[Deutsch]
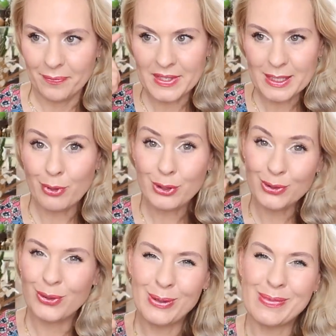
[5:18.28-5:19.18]
Das möchte
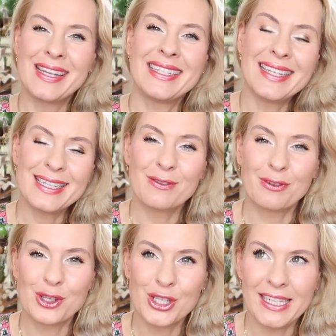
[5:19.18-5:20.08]
ich nur noch mal, dass ihr das
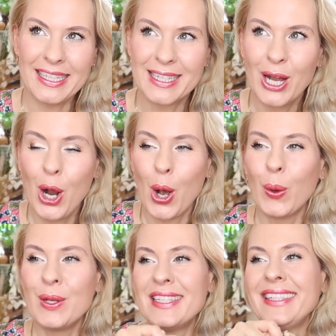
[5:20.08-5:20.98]
versteht.
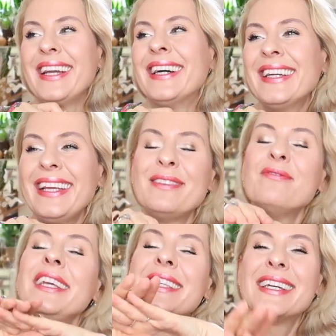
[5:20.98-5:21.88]
Und ja,
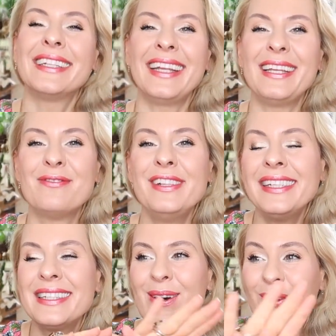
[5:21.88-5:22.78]
ich, wie gesagt, ich will
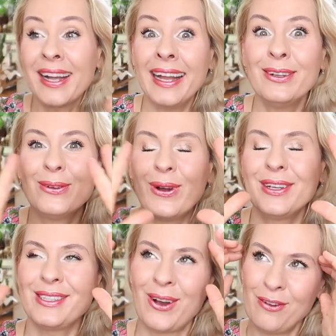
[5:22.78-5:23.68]
jetzt auch gar nicht, oh
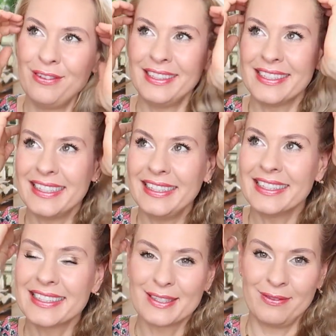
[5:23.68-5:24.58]
Gott, ich hoffe jetzt nicht,
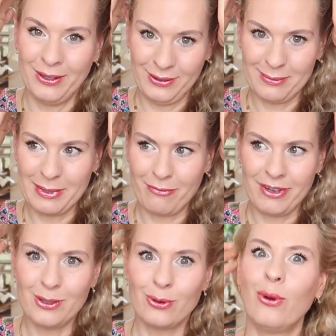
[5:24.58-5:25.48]
dass es wieder unter meinem
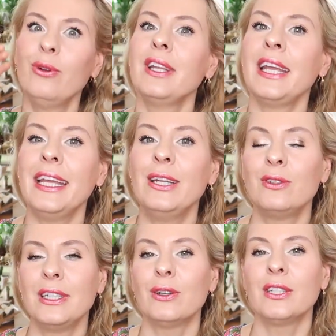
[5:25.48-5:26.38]
Video rund geht
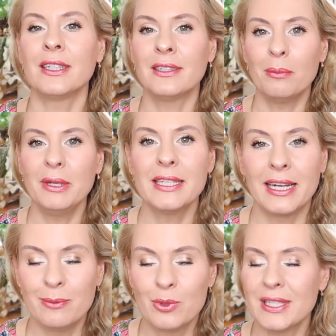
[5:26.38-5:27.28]
und ihr euch dann da
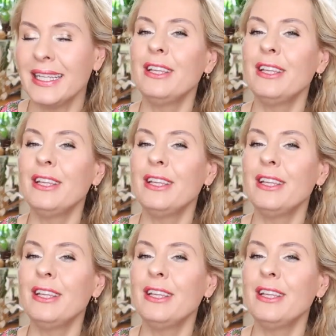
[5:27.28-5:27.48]
mitteilen müsst.